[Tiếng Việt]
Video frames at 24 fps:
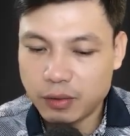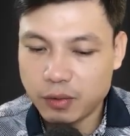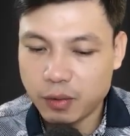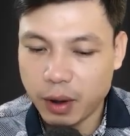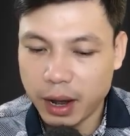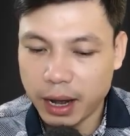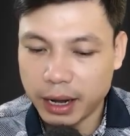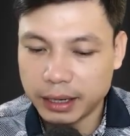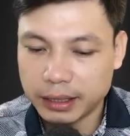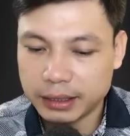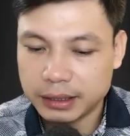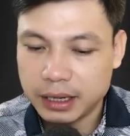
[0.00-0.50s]

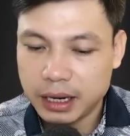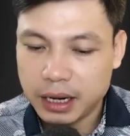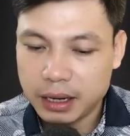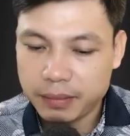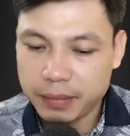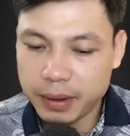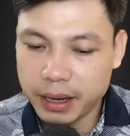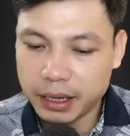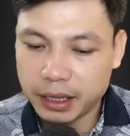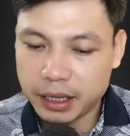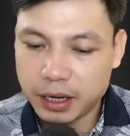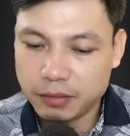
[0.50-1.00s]
Lão biết
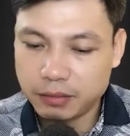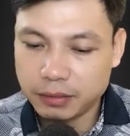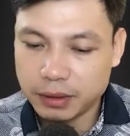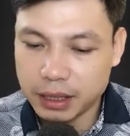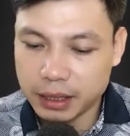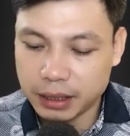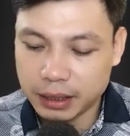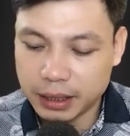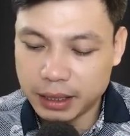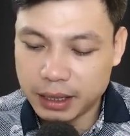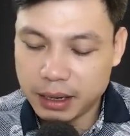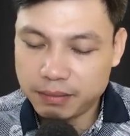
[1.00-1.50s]
hai thằng
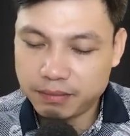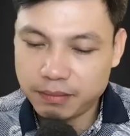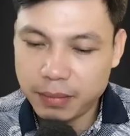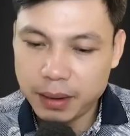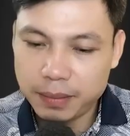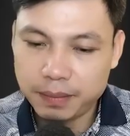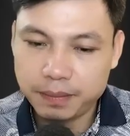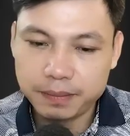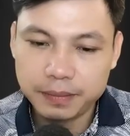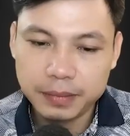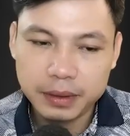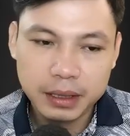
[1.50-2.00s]
đang a
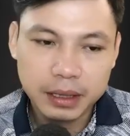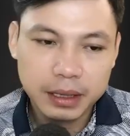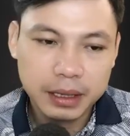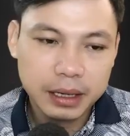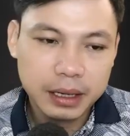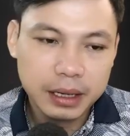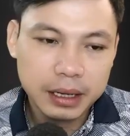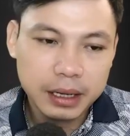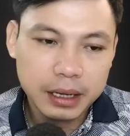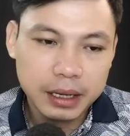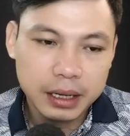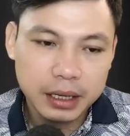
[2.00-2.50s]
dua hùa
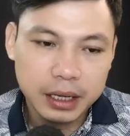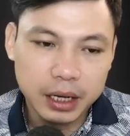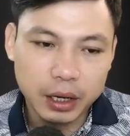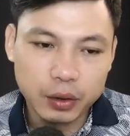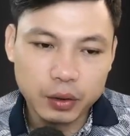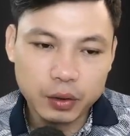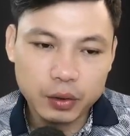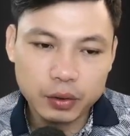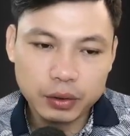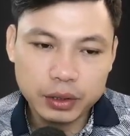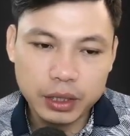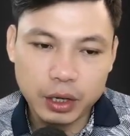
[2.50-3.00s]
vào bắt
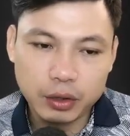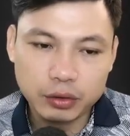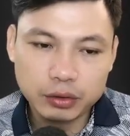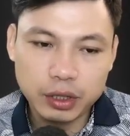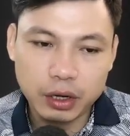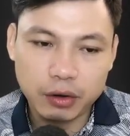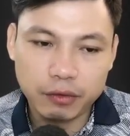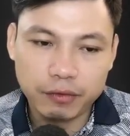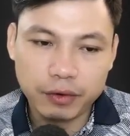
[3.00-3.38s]
nạt mình,